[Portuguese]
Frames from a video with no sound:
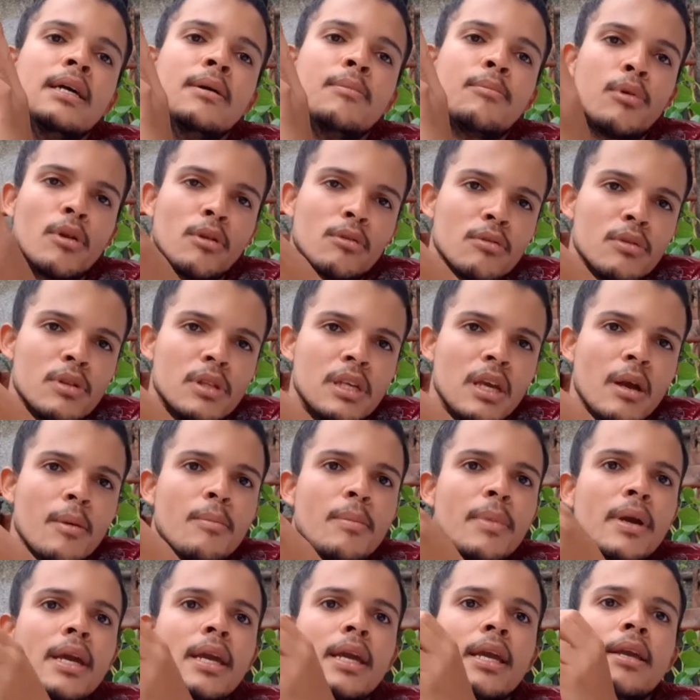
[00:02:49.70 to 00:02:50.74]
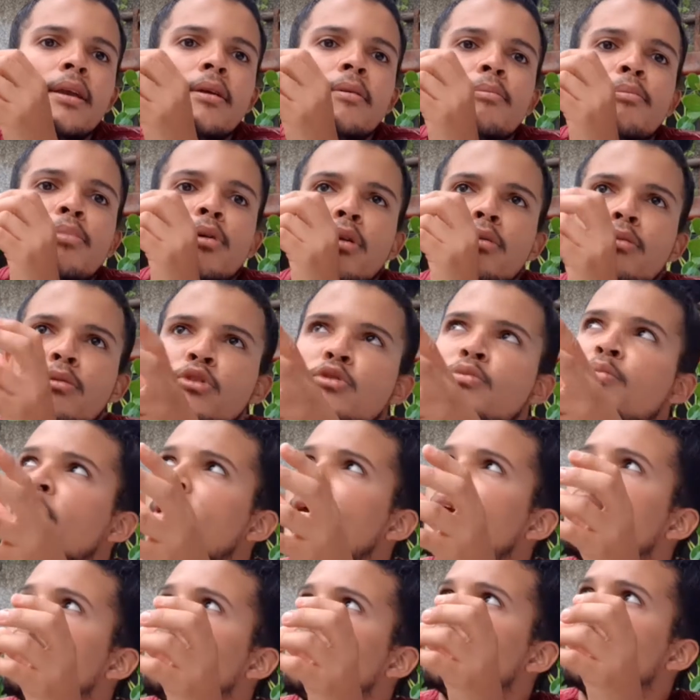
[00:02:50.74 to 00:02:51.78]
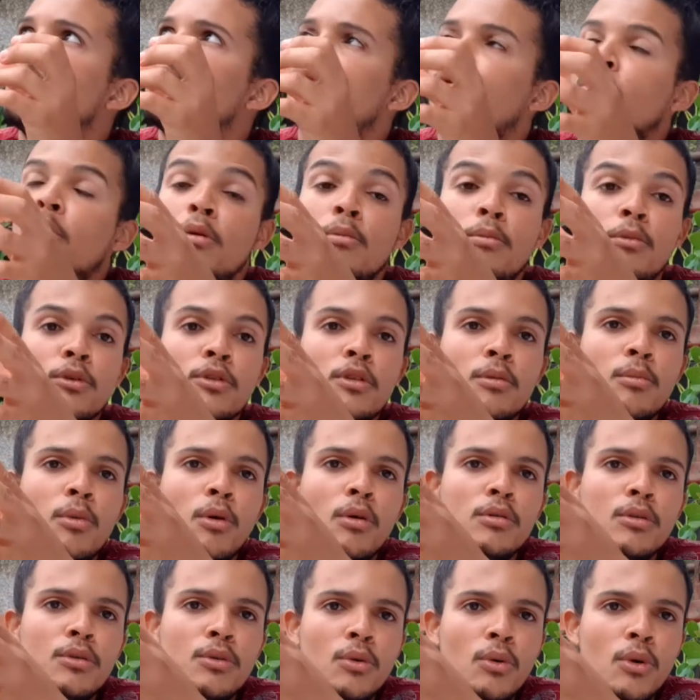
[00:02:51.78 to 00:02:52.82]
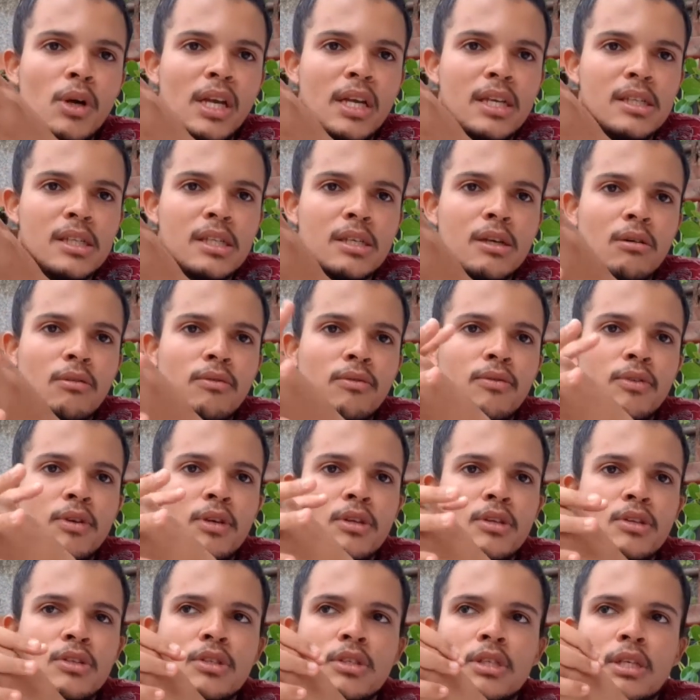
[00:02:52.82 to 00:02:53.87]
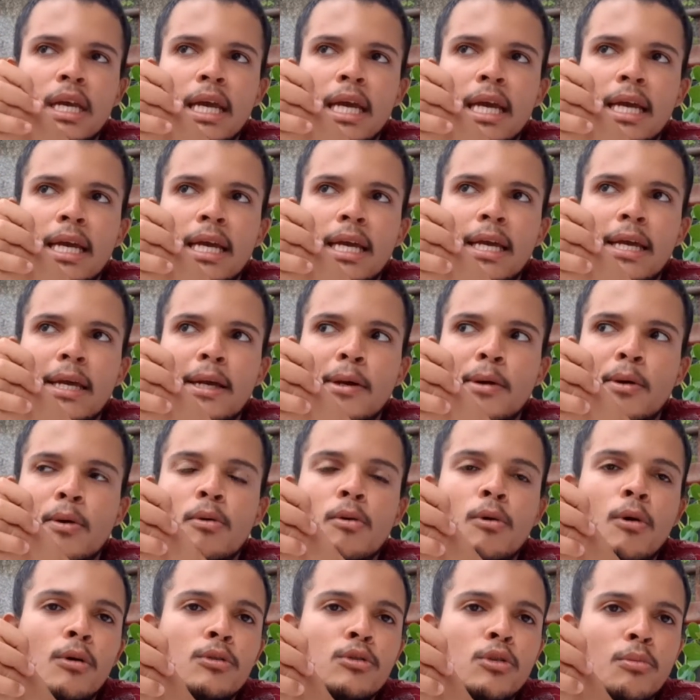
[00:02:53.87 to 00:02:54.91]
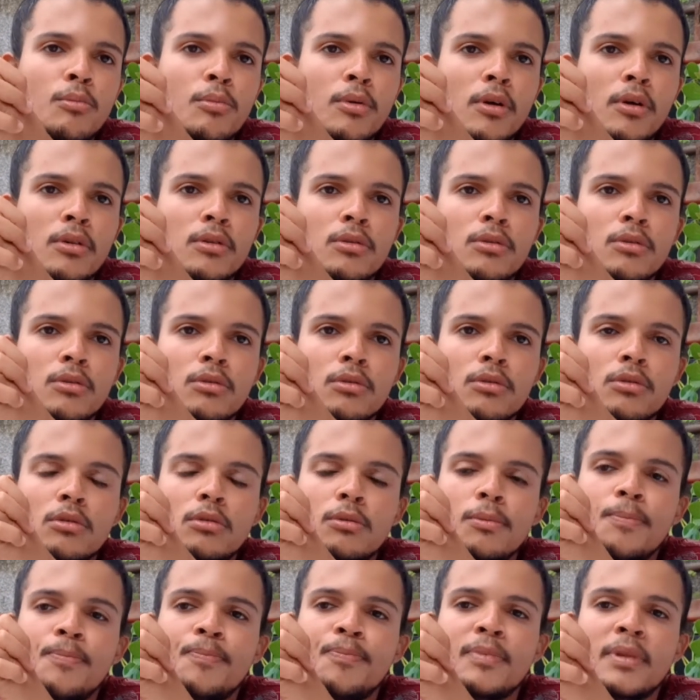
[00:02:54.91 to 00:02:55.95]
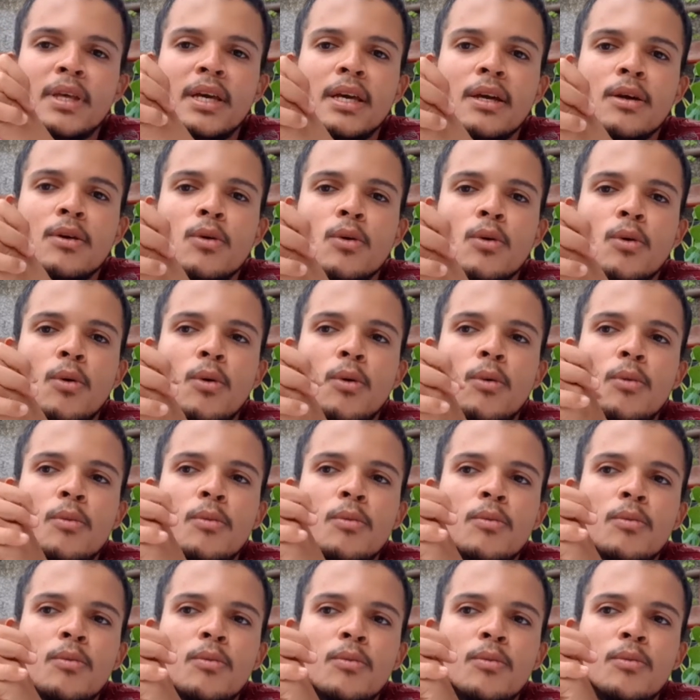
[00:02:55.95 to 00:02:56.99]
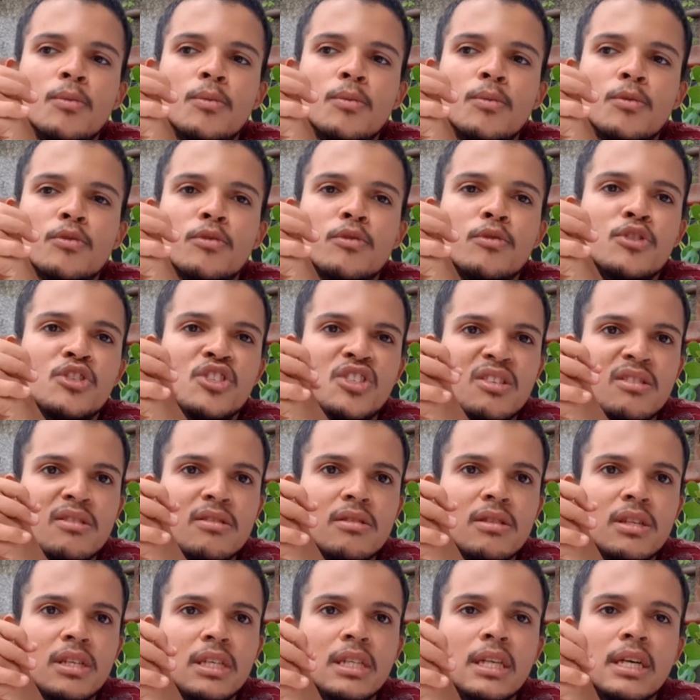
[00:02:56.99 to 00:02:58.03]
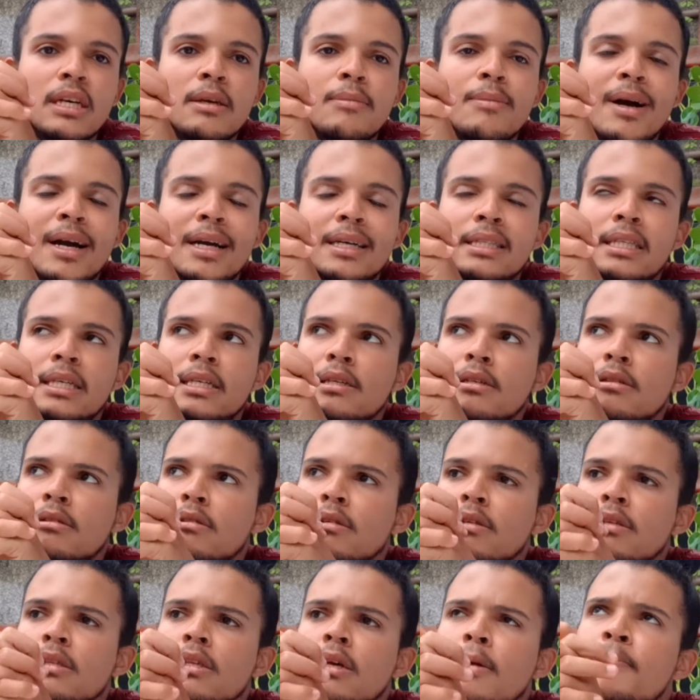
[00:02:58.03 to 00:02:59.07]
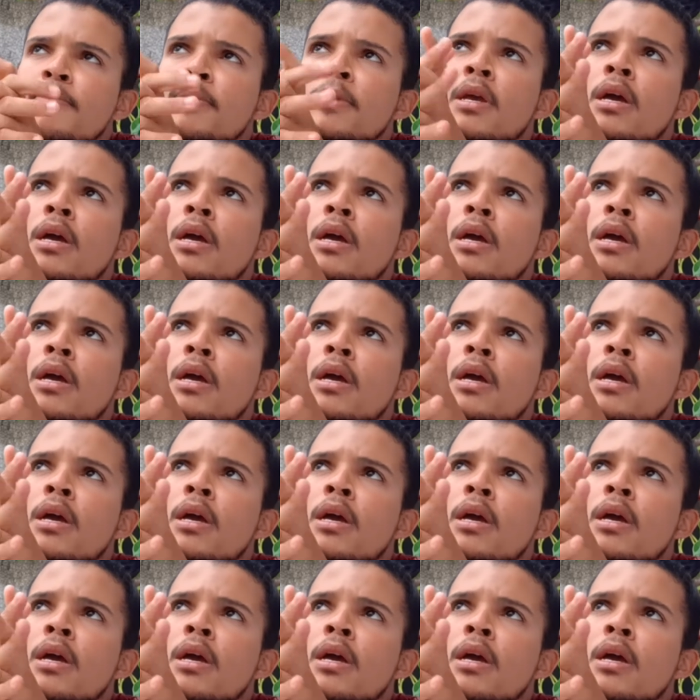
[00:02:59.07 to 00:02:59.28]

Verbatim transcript: Produzia bem, produz bem, um controle muito bom de doença que eu fiz é, com outro produto, né? Com um fungicida e bactericida.